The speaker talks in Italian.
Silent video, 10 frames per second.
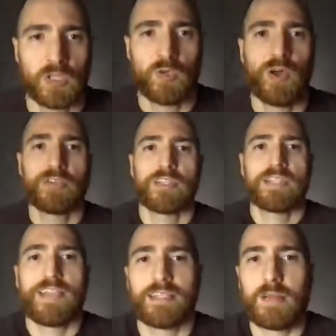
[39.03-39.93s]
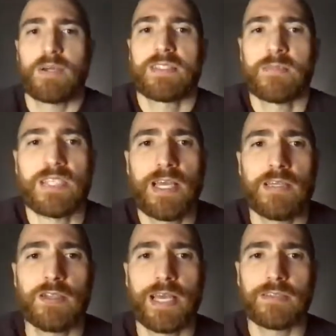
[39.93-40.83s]
Quando è iniziata la pandemia
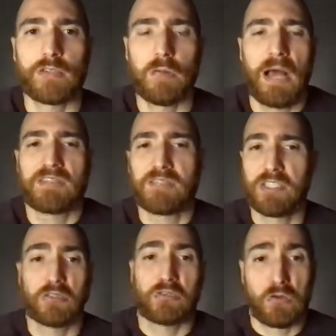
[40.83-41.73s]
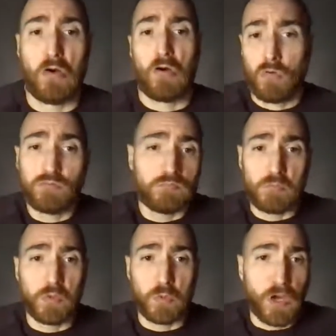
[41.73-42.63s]
io ho detto, bah, io sono
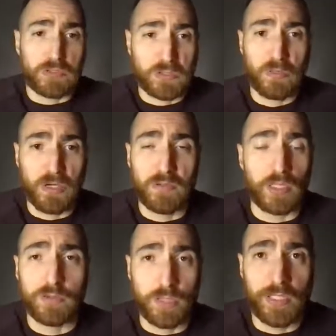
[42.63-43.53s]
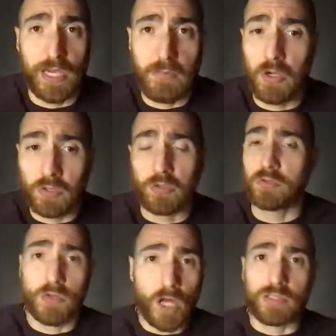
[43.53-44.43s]
un ottimo lavoratore da remoto
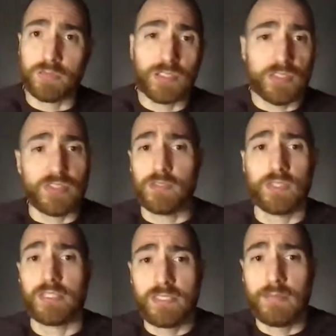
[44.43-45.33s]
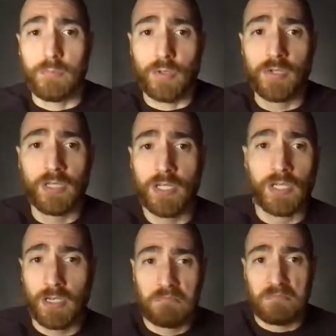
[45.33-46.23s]
con un'ottima gestione del tempo.
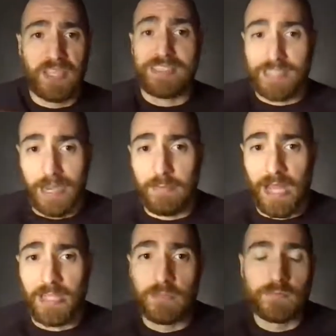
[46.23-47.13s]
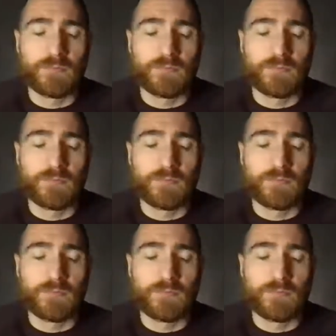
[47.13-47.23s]
Che sarà mai?